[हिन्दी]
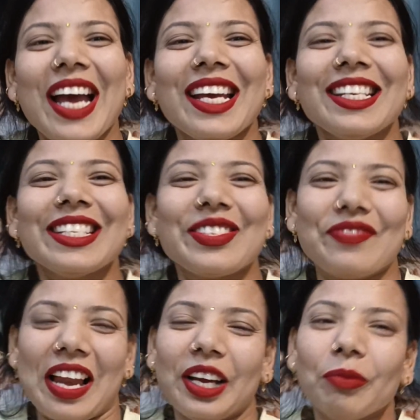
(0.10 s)
गाइस
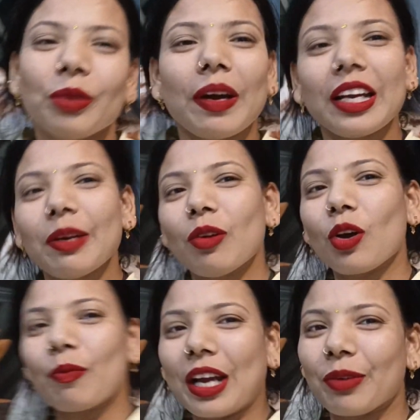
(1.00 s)
वेलकम टू माय न्यू
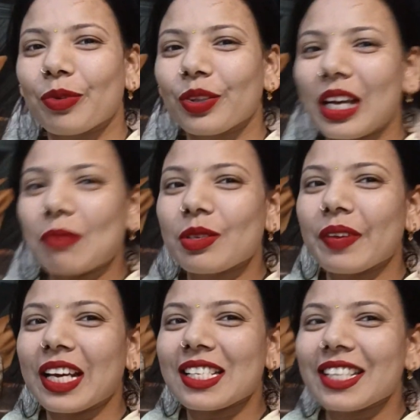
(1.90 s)
ब्लॉग मानिकृति आप
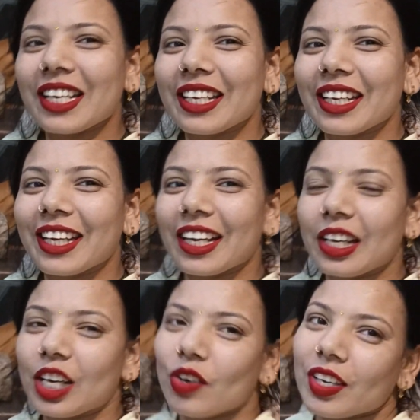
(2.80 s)
सभी कैसे हैं ठीक है
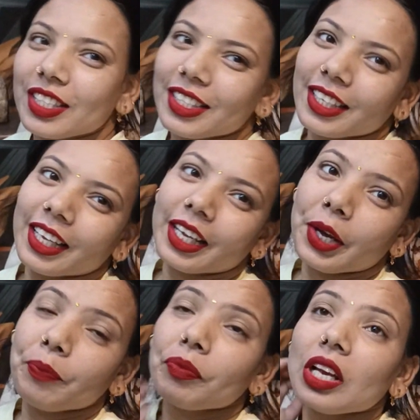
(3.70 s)
ठीक है होना चाहिए
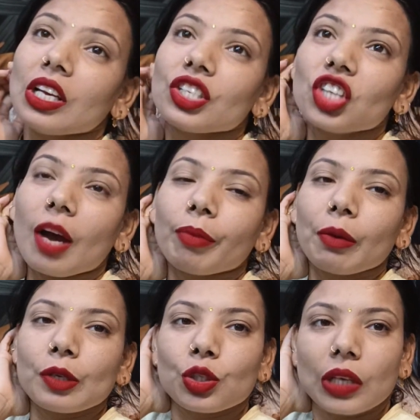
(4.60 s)
देखिए शाम
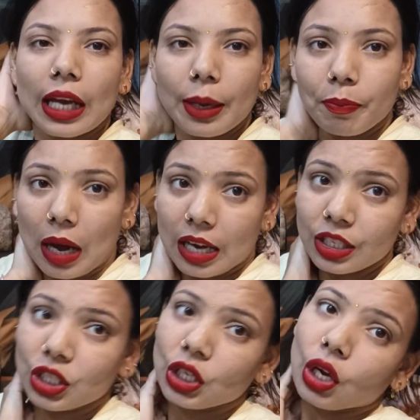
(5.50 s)
के बज चुके हैं
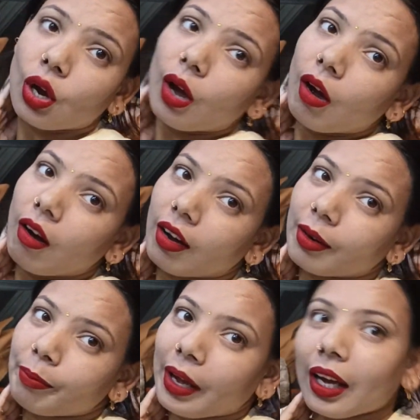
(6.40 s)
पाँच
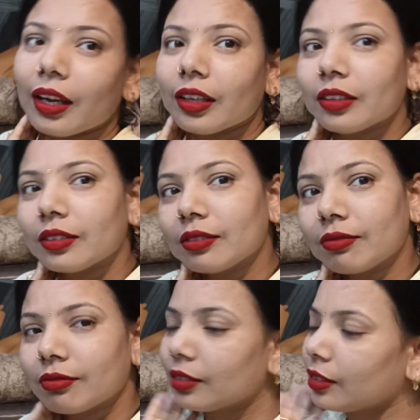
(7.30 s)
और मैं
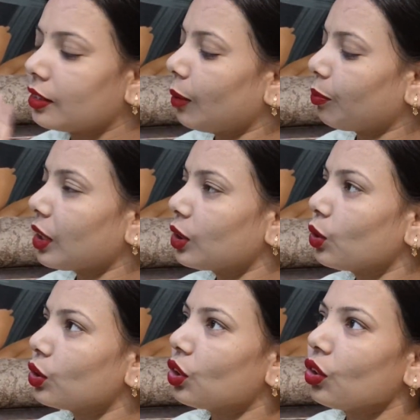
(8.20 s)
जब तक
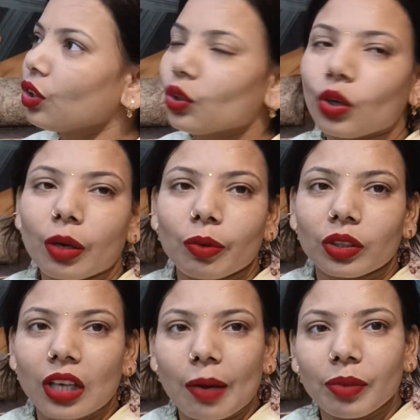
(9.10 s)
सोच रही हूँ कि थोड़ा
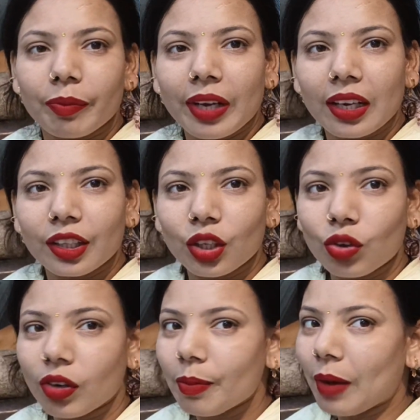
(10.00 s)
बहुत काम निपटा लेती
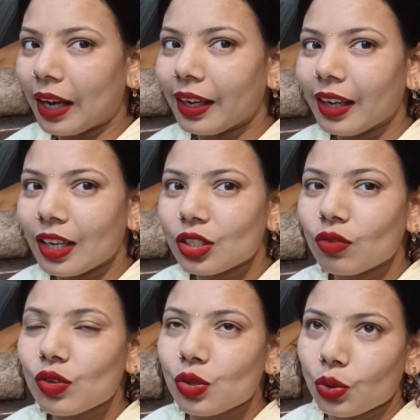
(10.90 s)
हूँ क्योंकि मानिक है
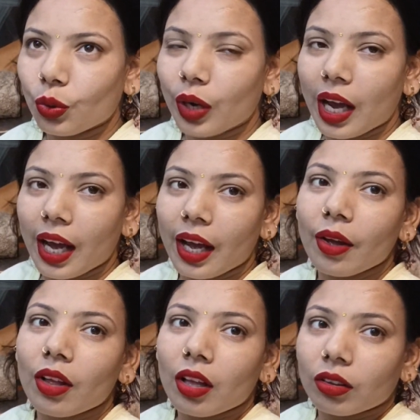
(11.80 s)
जो वो सो रहा है
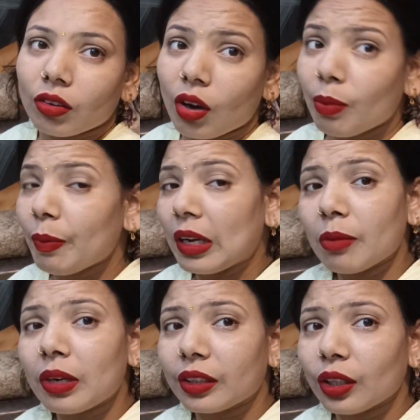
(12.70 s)
तो अभी
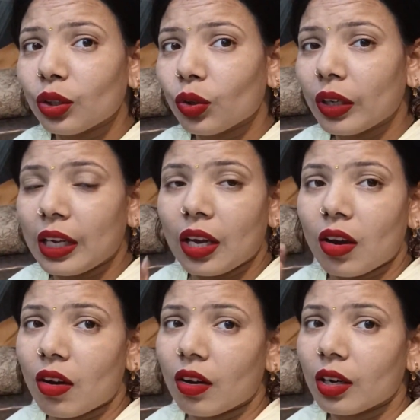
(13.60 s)
मैंने बर्तन धोए हैं
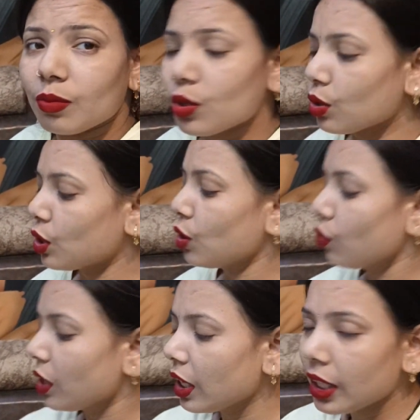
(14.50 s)
और अब सोच रही
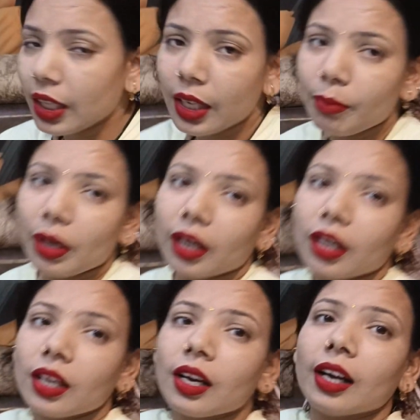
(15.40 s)
हूँ कि ये देखिए
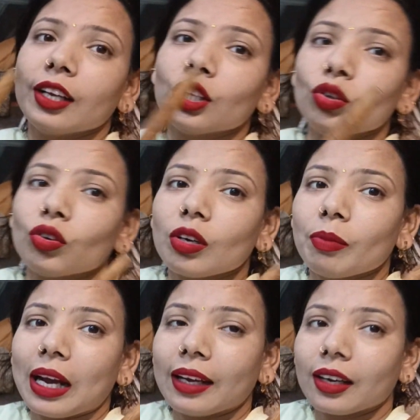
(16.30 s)
मक्खन निकाल लेती हूँ क्योंकि
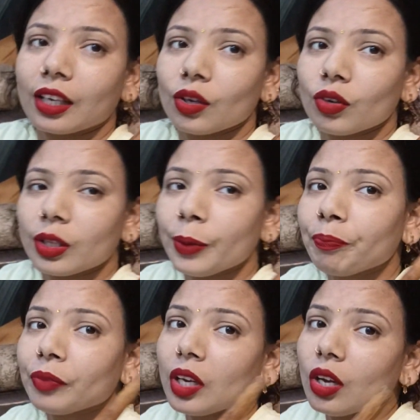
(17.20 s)
मलाई रखी हुई थी
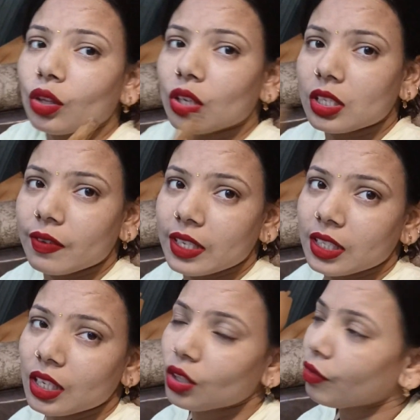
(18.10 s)
तो इस वजह
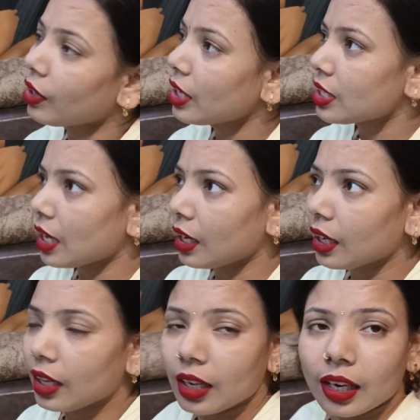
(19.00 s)
से नहीं तो फिर ये सारा
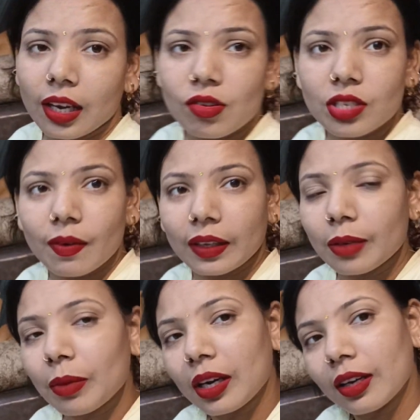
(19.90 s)
रखा रहेगा उसके बाद
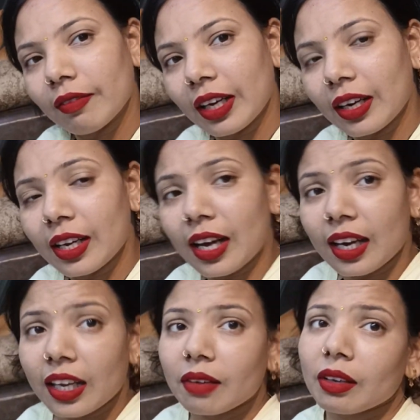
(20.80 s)
ये मक्खन वगैरह
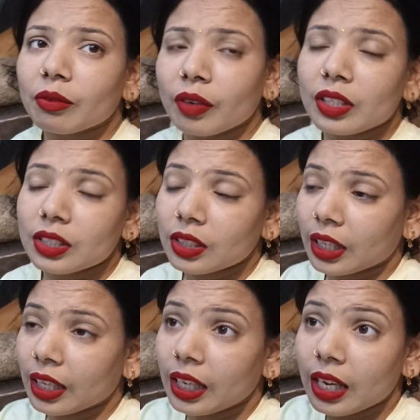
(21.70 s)
निकालने के बाद फिर
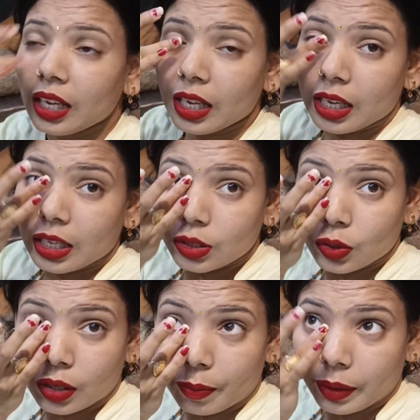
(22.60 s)
करेंगे
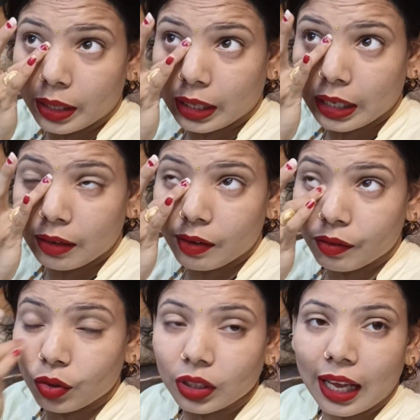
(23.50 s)
जो कपड़े रखे हुए
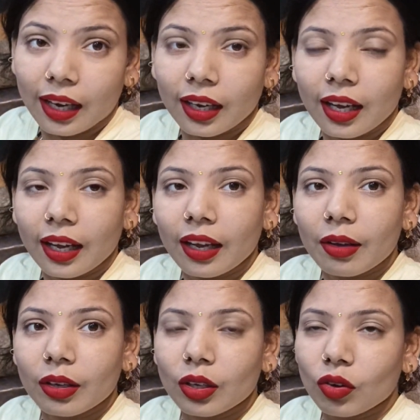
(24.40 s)
वो तय
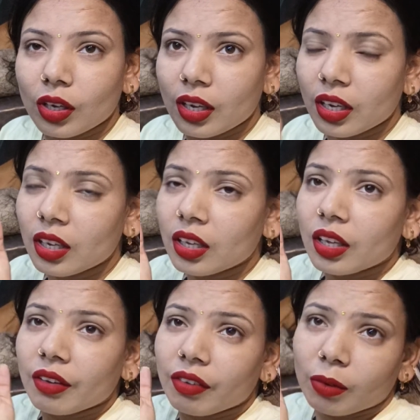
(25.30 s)
लगाएंगे क्योंकि
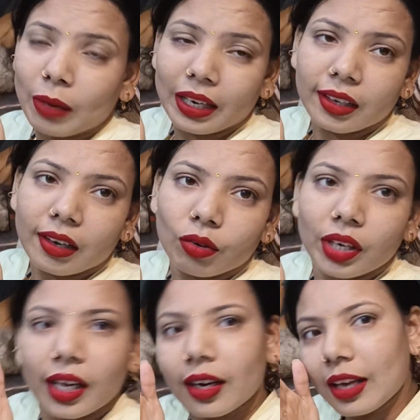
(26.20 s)
फिर मालिक का
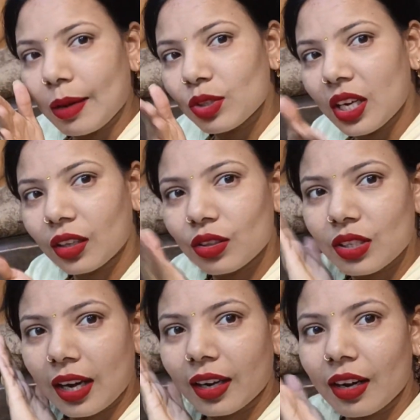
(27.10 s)
उठने का टाइम हो जाएगा तो
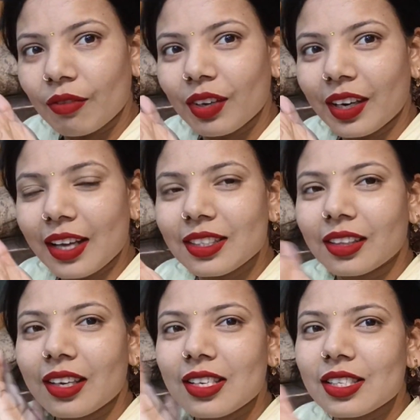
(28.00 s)
सारा काम फिर रह
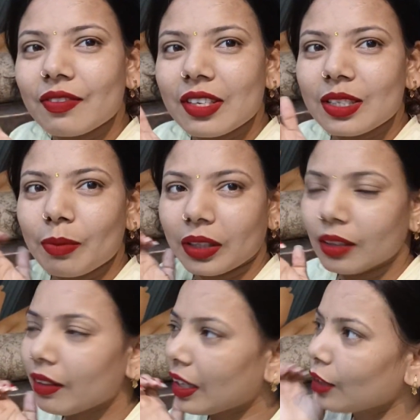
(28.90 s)
जाता है इस वजह से
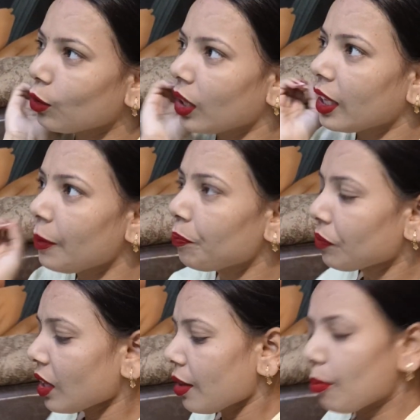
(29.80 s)
बर्तन वगैरह धुल के
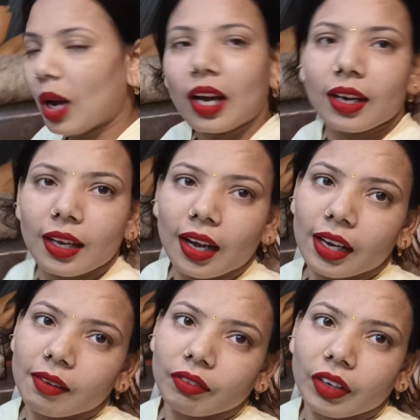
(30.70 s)
मक्खन
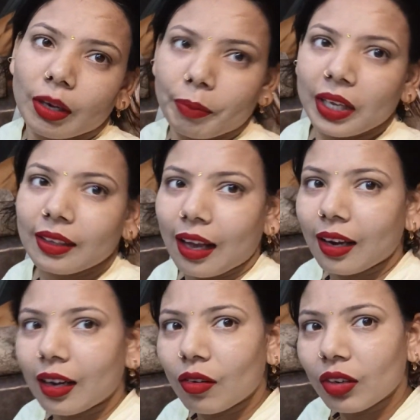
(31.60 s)
निकालने के बाद फिर कपड़े तैर
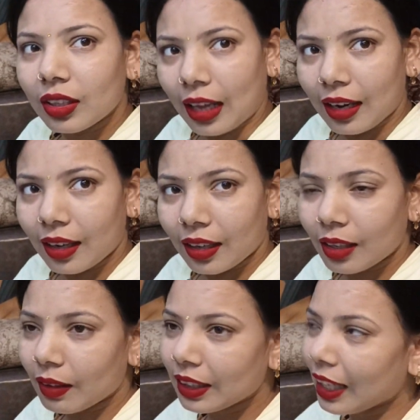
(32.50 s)
लगाऊंगी तैर
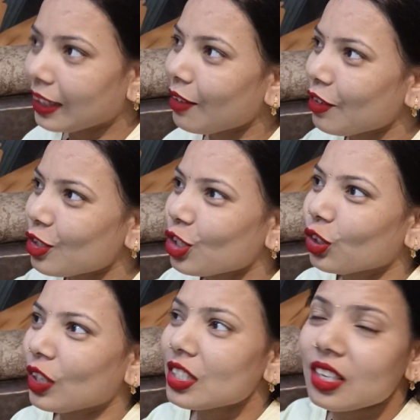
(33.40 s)
लगाने के बाद देखते फिर उसको
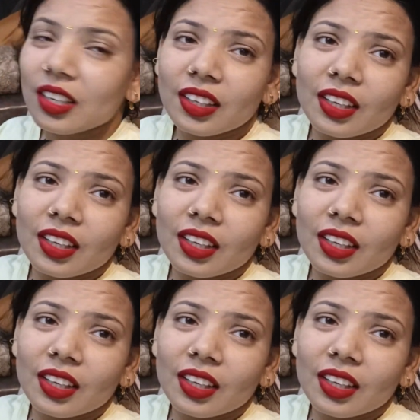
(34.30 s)
थोड़ा सा